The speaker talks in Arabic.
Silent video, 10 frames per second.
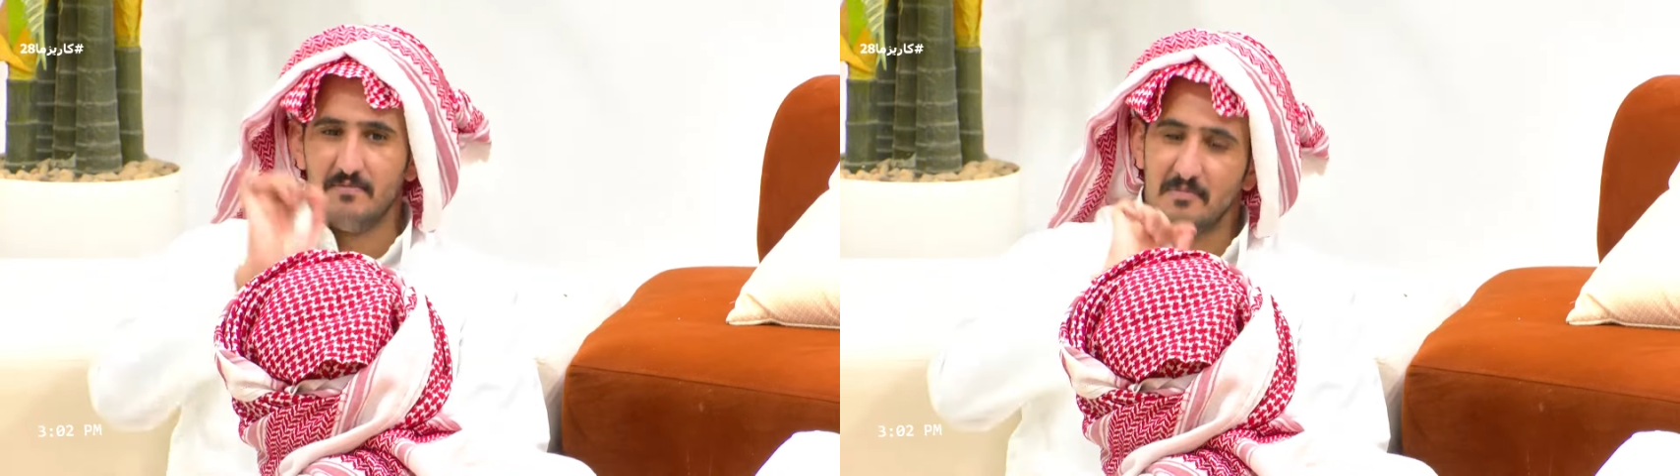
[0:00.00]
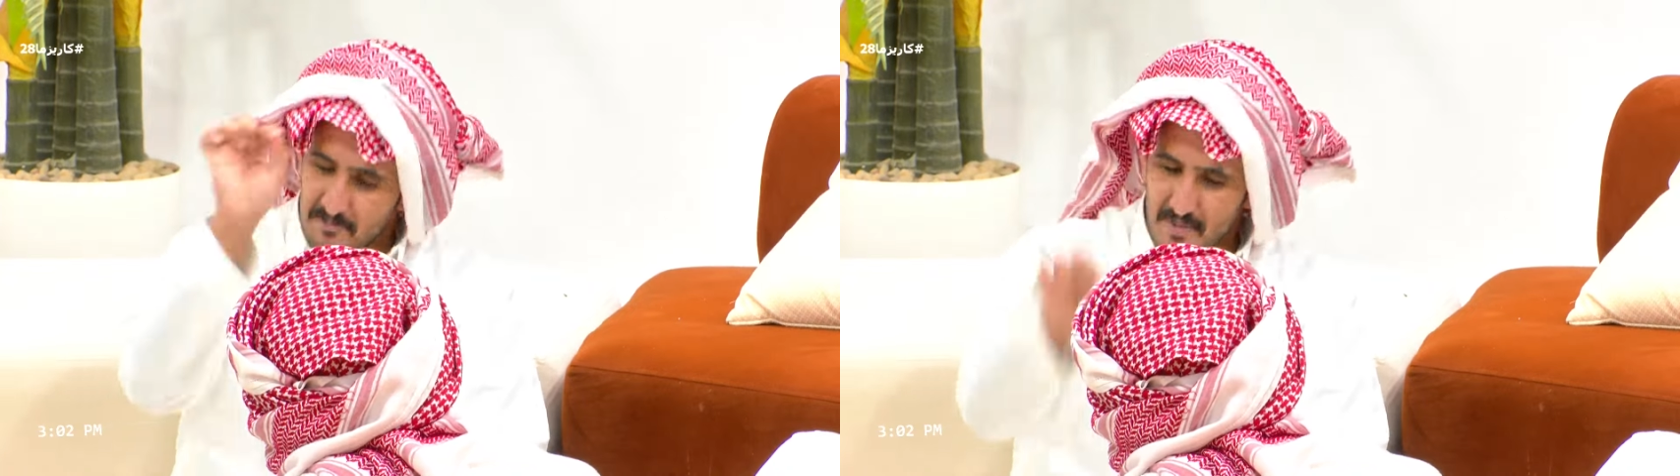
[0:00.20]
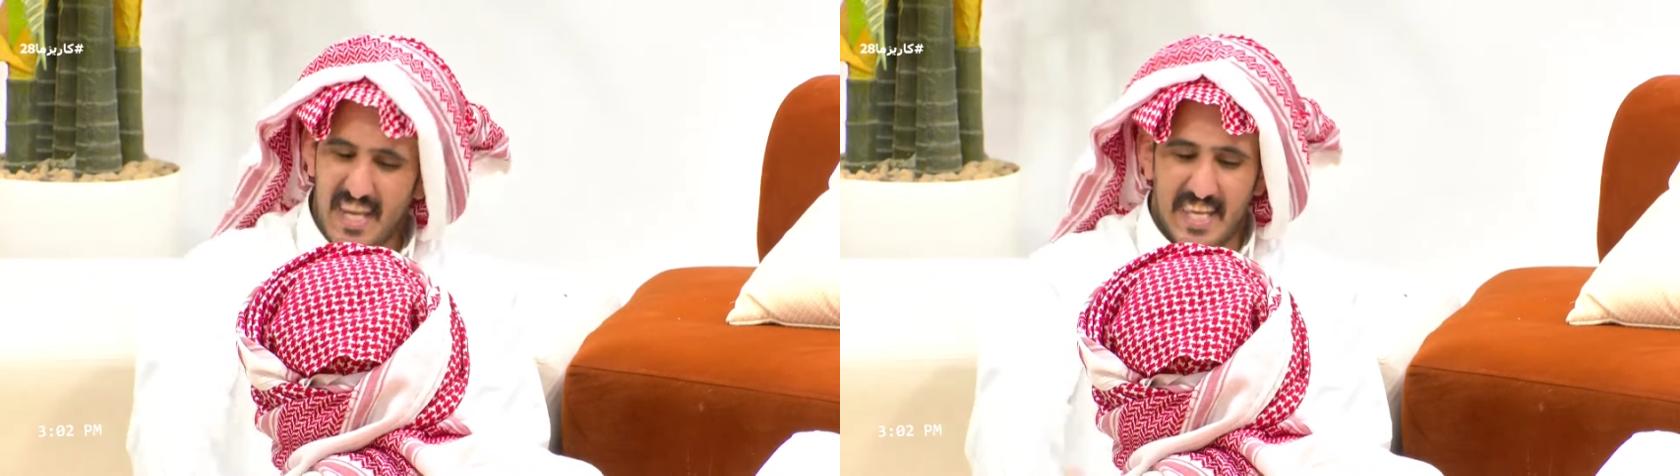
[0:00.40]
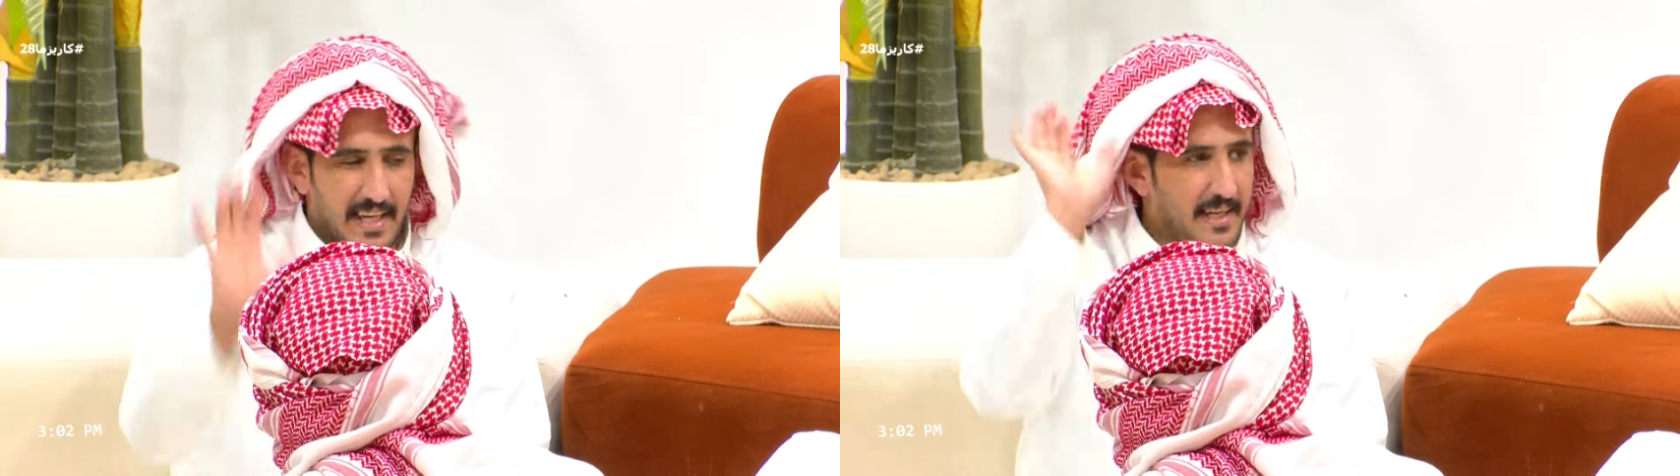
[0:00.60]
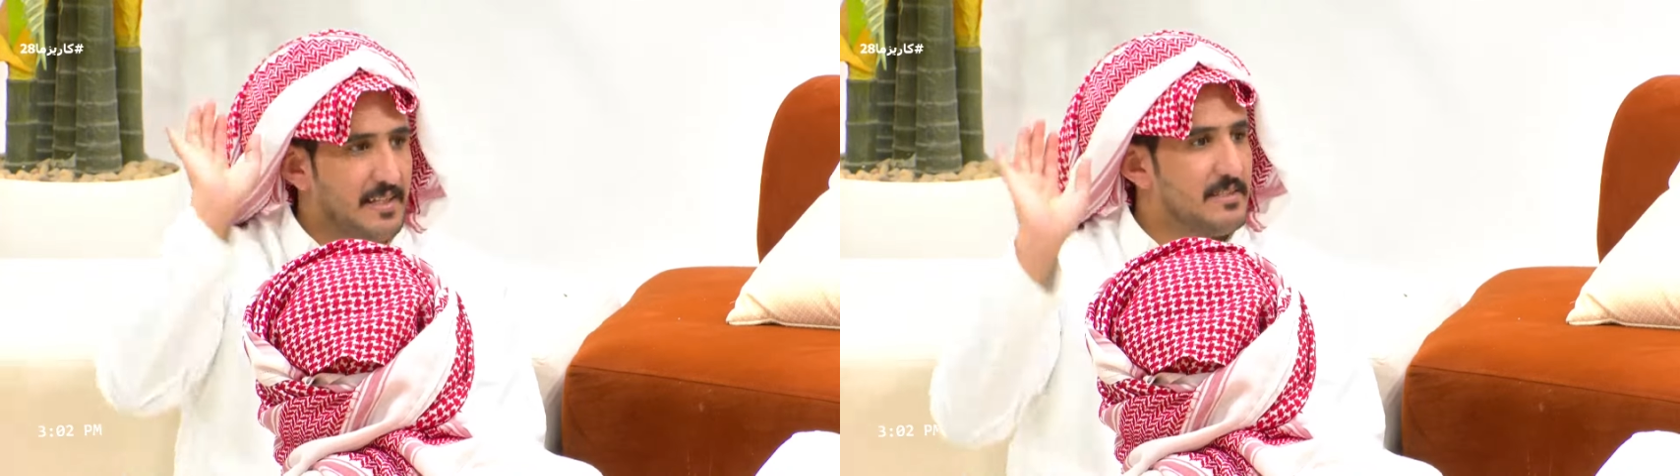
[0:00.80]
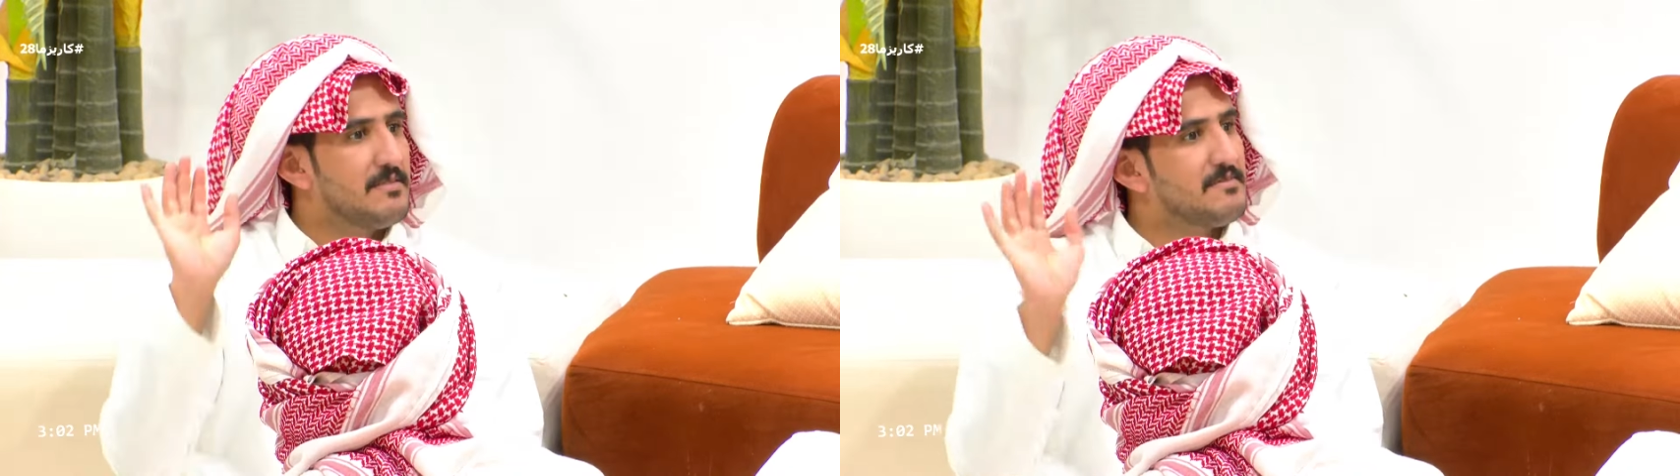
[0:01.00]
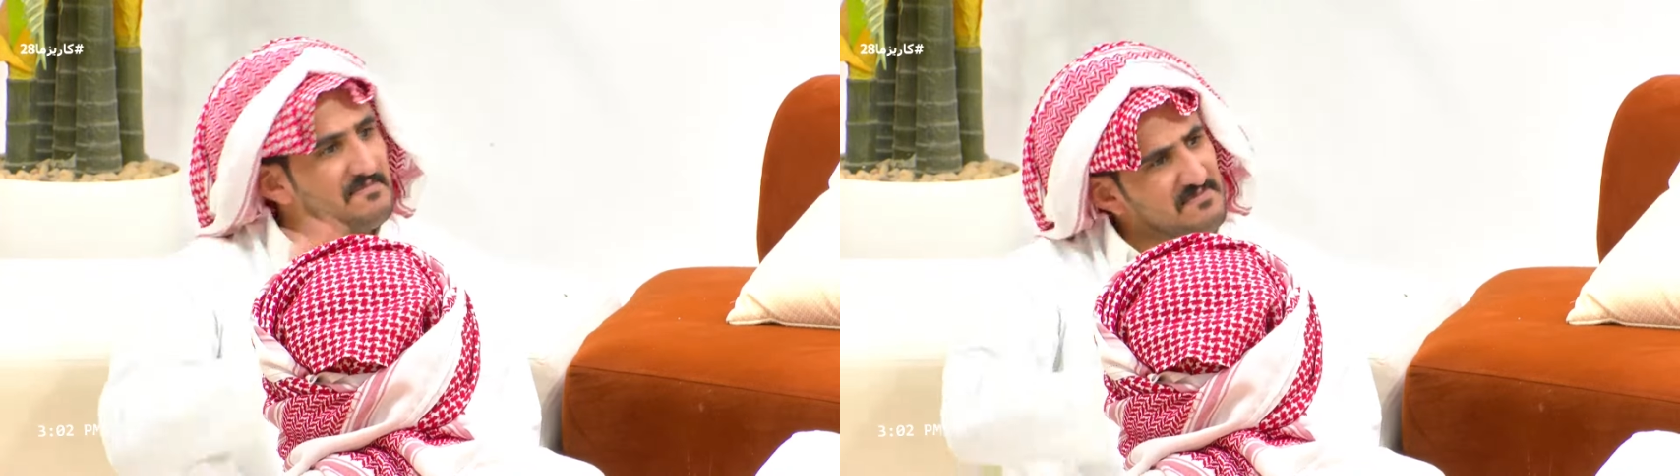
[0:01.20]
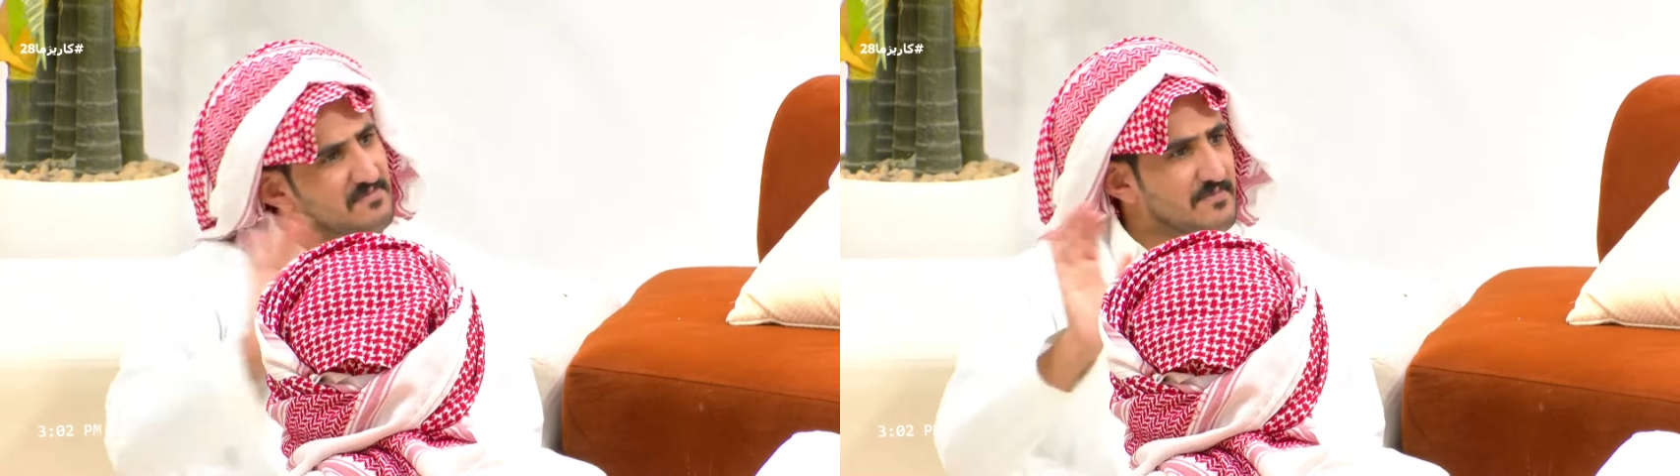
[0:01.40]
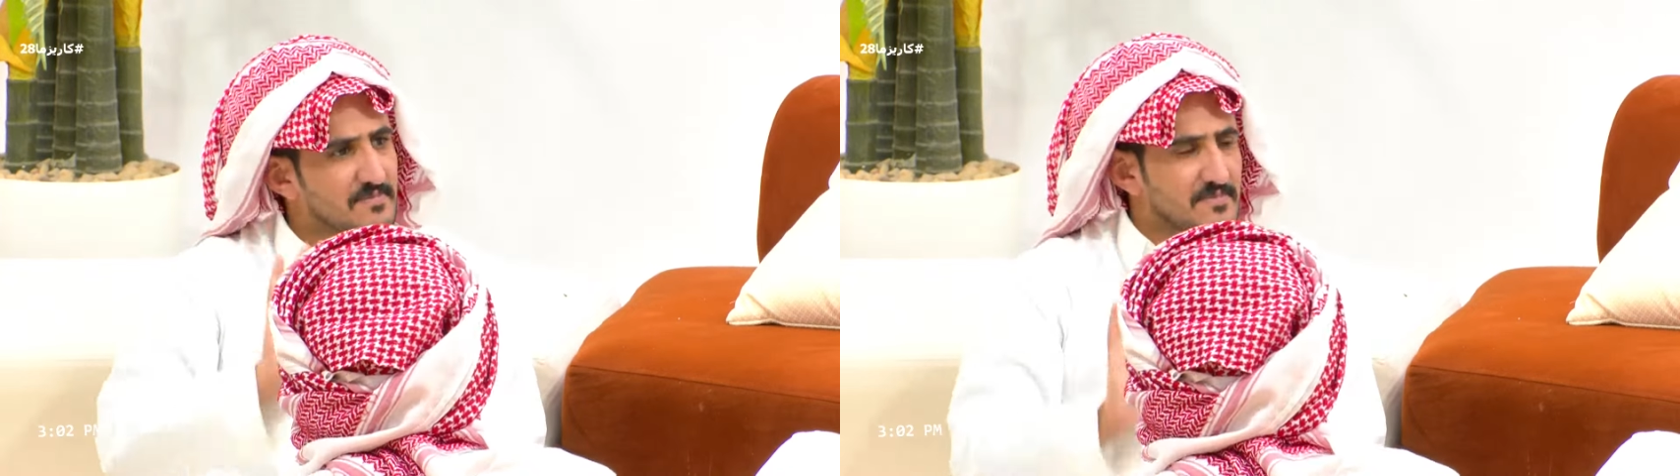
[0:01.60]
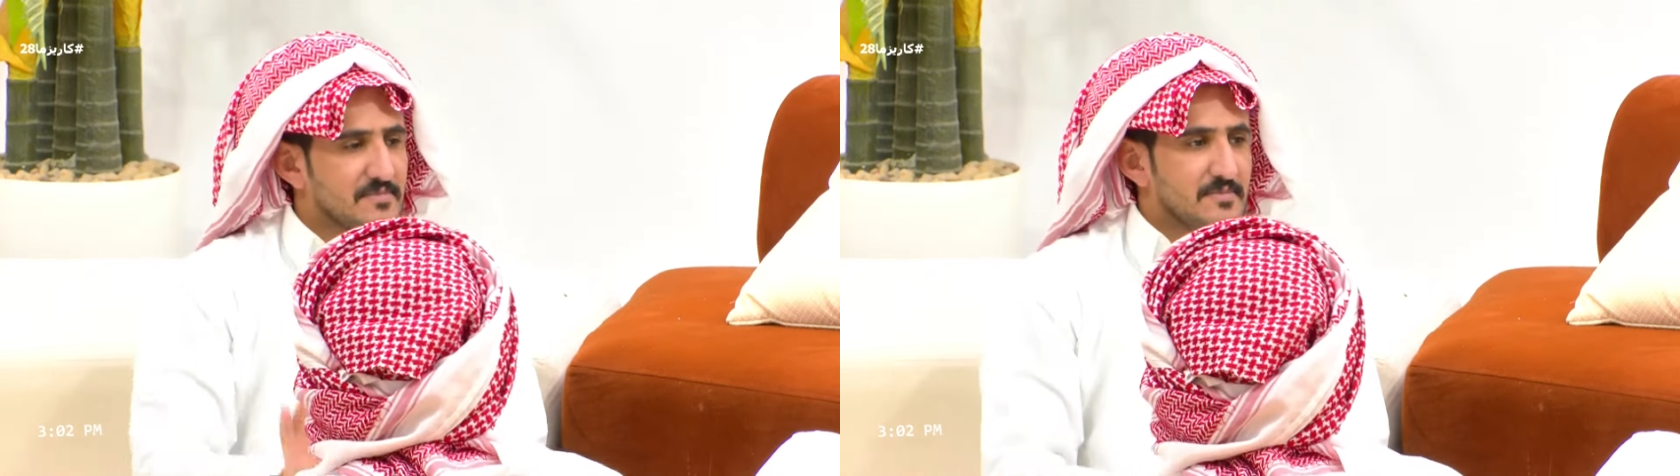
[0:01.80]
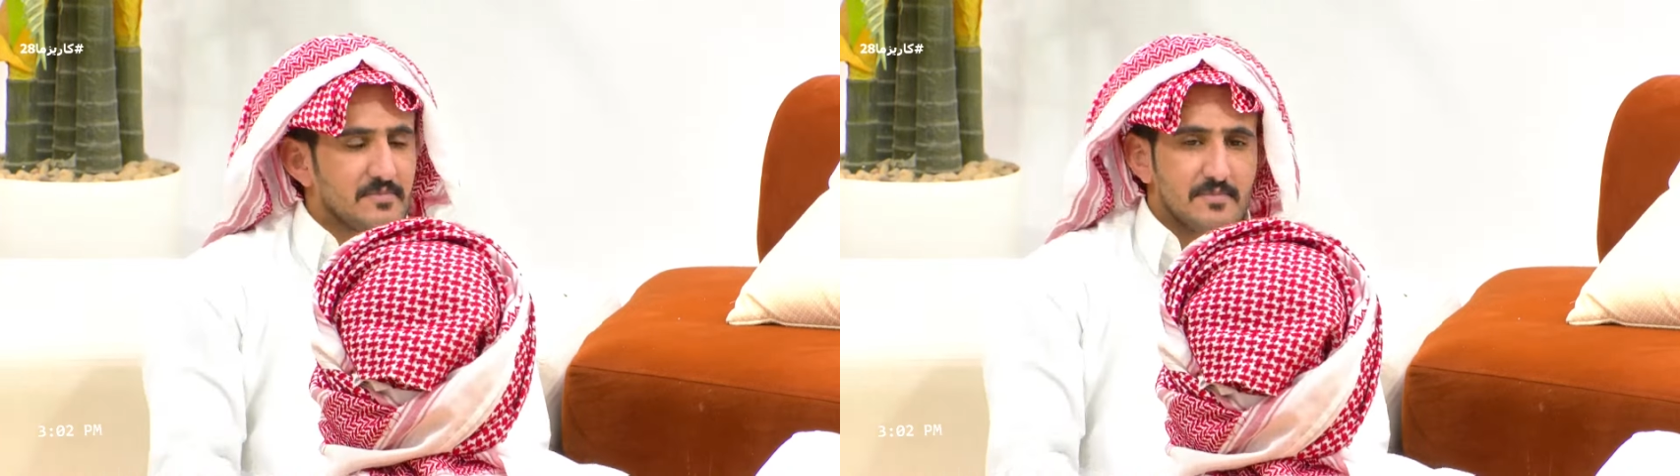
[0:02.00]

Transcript: خاصه كلنا طيب لا لا لا هو